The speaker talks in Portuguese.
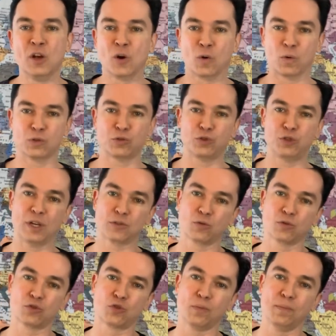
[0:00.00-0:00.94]
quando
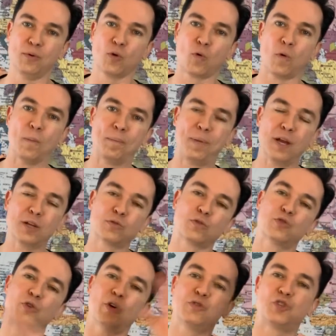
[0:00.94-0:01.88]
Jesus subiu com
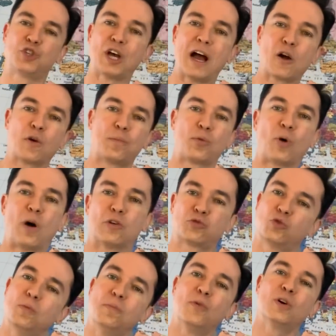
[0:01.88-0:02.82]
Pedro, João e Tiago para o
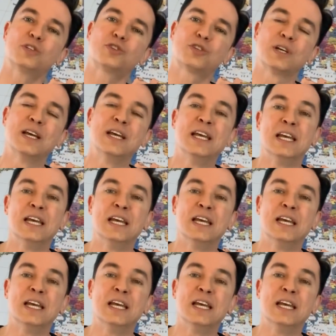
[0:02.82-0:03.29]
alto do monte,